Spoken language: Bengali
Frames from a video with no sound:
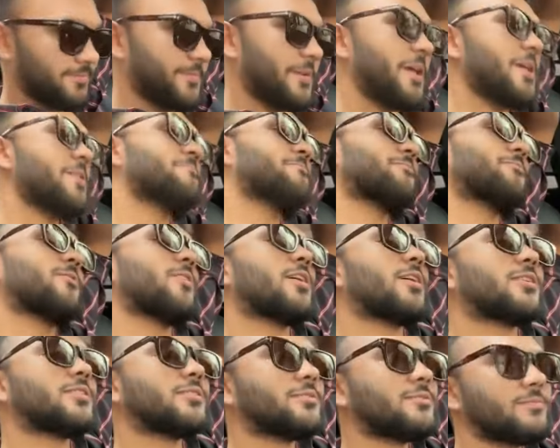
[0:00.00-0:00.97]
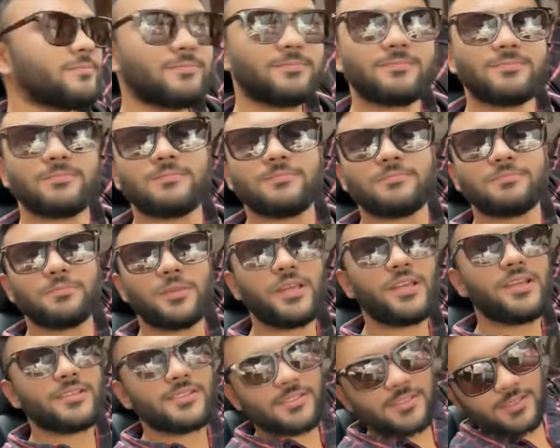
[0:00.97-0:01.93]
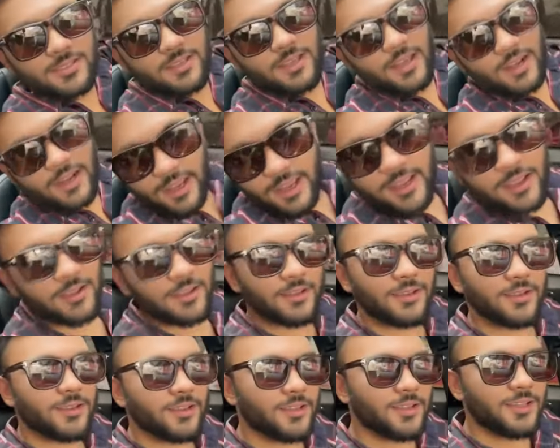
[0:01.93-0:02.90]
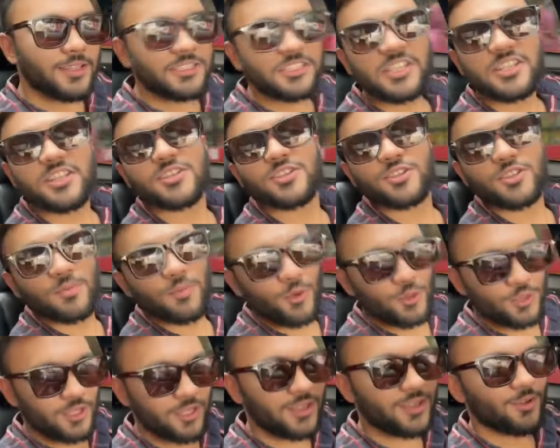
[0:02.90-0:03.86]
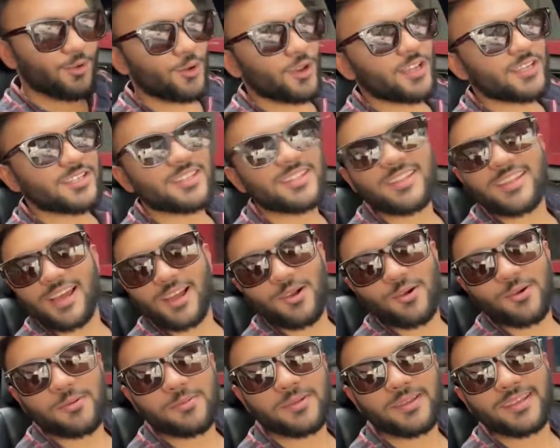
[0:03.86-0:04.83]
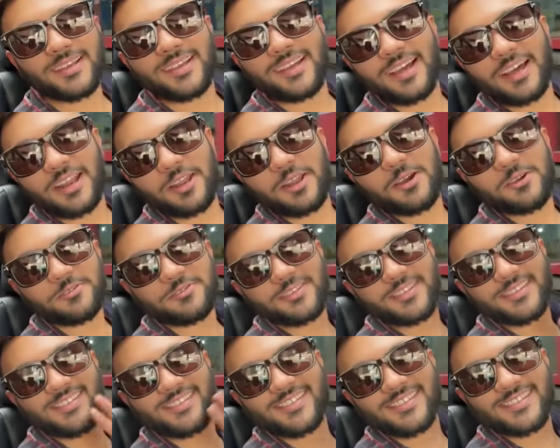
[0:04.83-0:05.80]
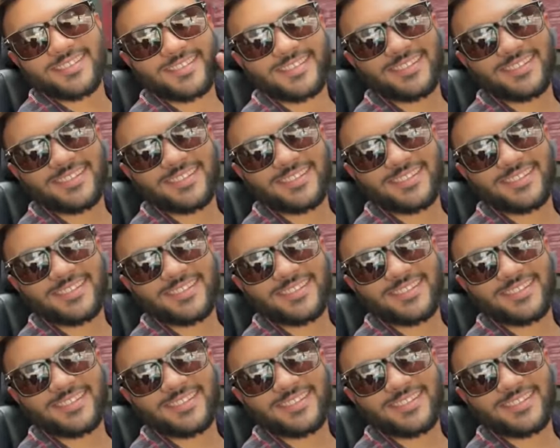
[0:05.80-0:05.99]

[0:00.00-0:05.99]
হিপ ফার্ম পিস আর হ্যাঁ যেতে যেতে পথে অনেকের সাথে দেখা হবে আল্লাহ হাফিজ